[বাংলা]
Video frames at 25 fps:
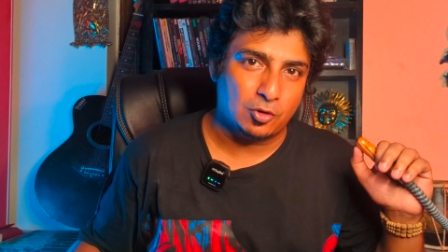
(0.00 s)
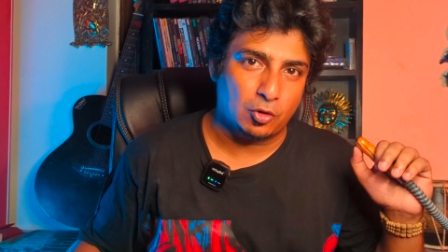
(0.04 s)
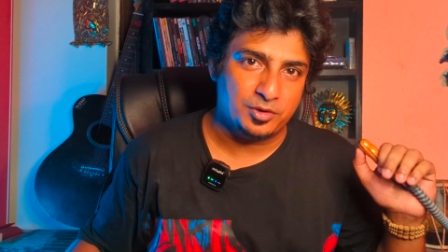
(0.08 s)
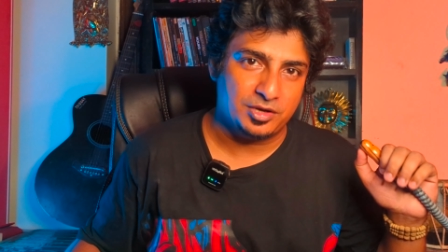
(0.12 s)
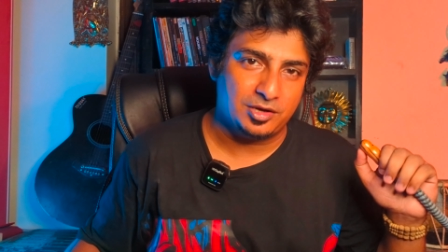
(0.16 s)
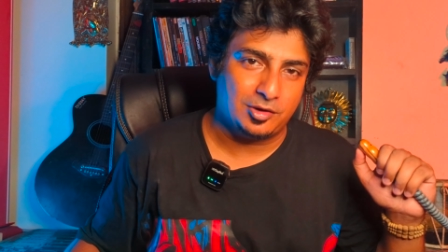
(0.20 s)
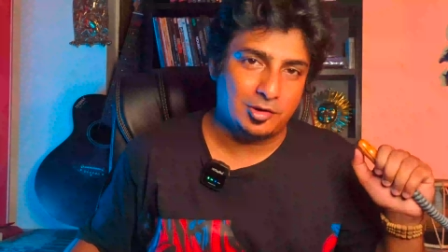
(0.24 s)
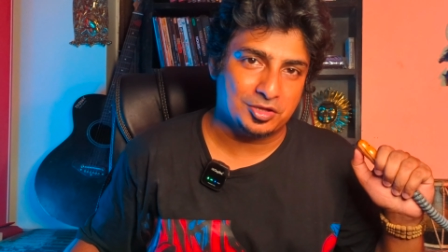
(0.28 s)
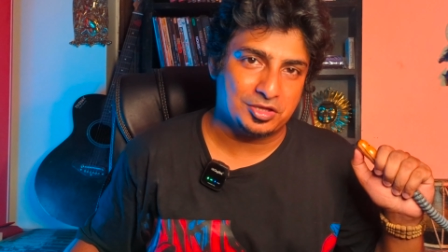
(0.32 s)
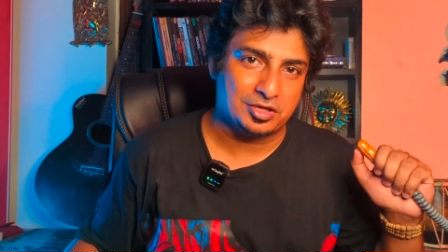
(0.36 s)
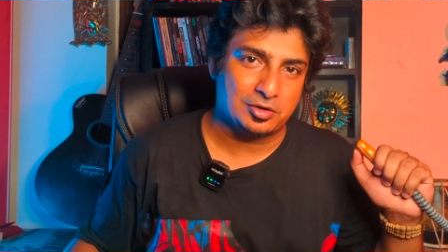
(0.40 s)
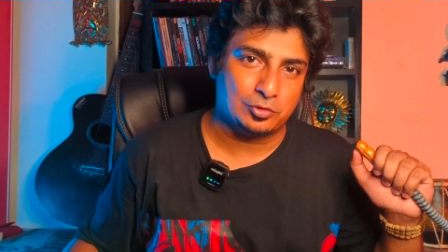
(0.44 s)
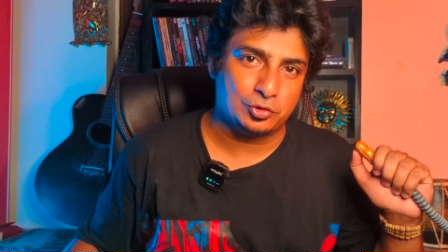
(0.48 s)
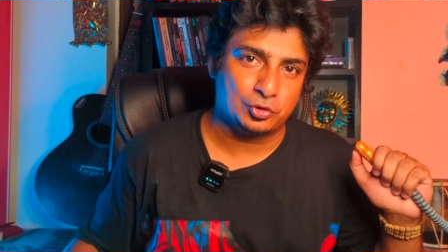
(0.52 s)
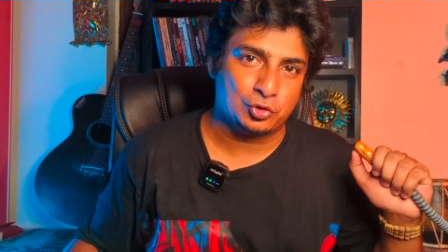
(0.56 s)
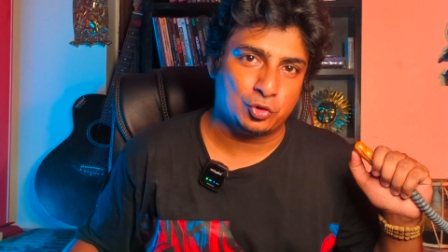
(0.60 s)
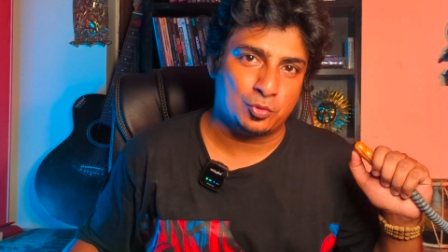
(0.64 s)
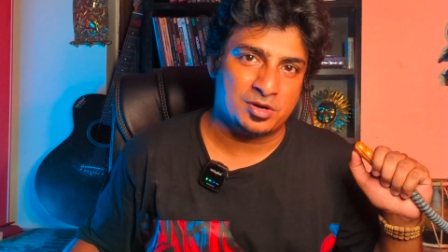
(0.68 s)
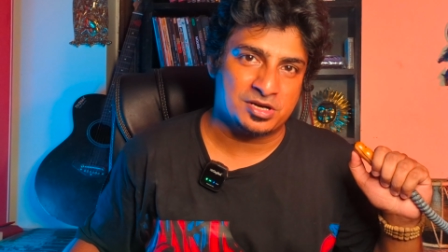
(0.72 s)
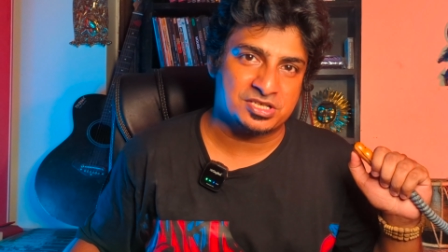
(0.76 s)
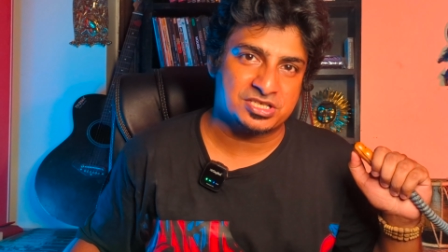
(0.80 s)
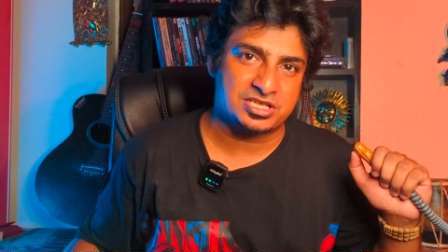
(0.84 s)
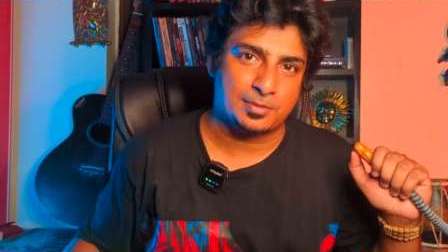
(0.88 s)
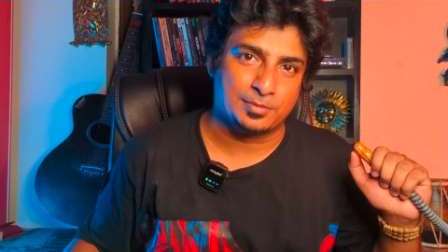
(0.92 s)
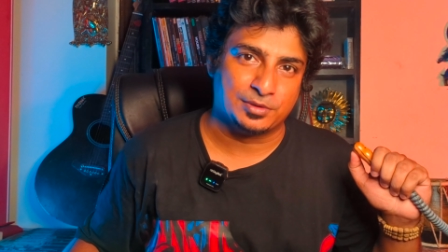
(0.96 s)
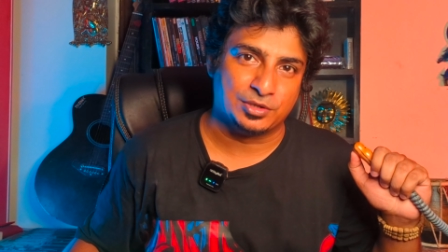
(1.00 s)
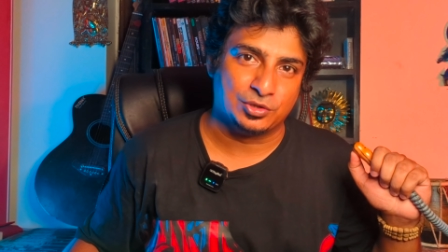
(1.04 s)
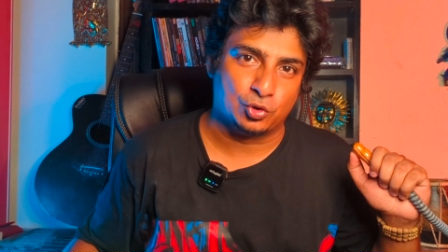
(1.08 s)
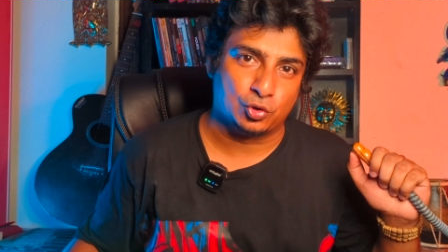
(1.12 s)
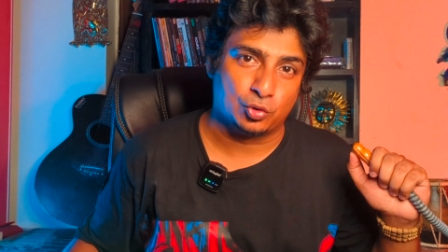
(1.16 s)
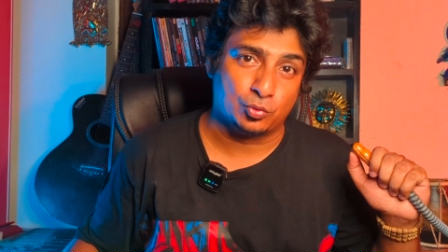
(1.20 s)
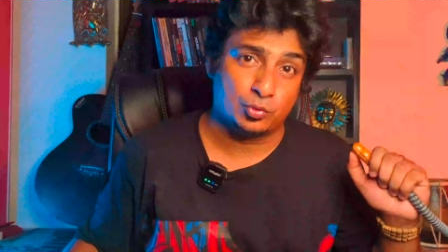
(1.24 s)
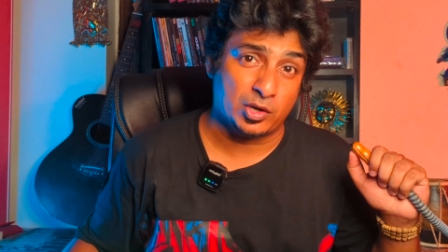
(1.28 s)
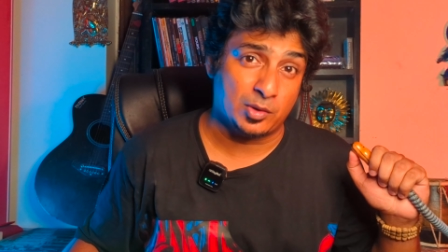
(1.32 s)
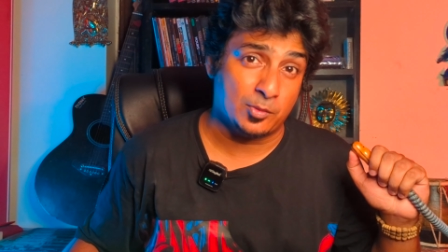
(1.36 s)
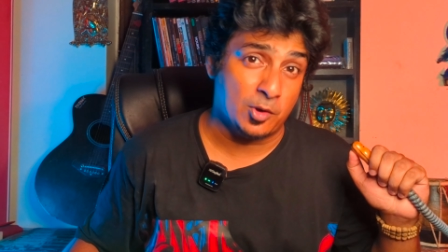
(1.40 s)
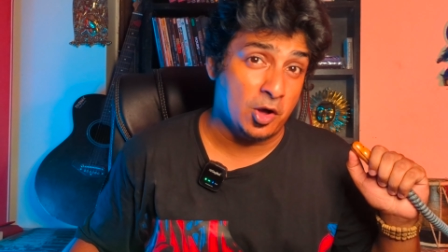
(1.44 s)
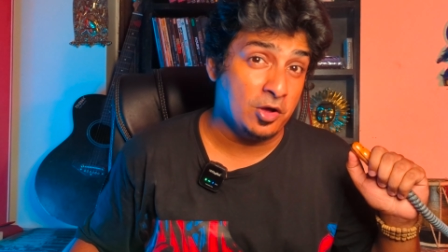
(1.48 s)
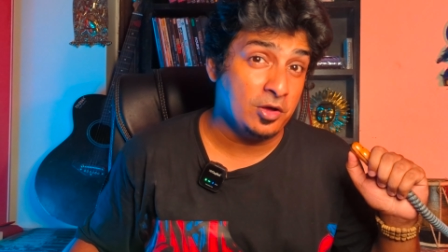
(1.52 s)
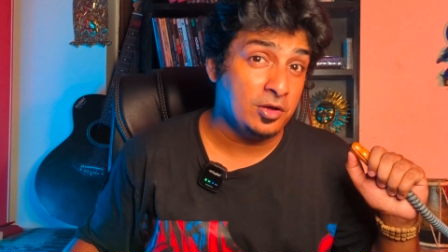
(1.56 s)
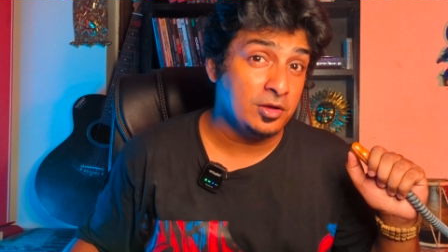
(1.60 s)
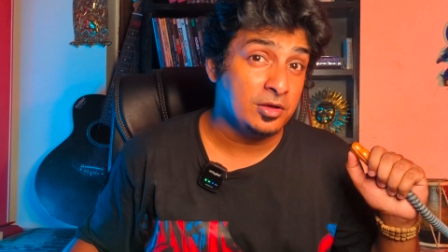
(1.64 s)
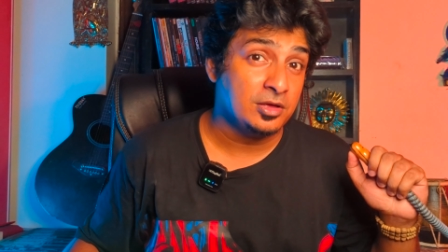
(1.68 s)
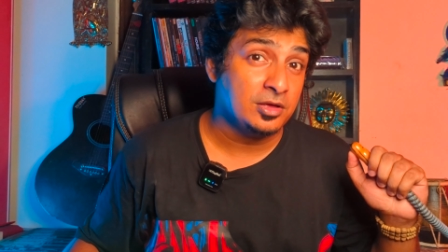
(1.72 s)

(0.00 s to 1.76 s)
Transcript: অভিজ্ঞতাগুলো তোমার সামনে ধরবো এবং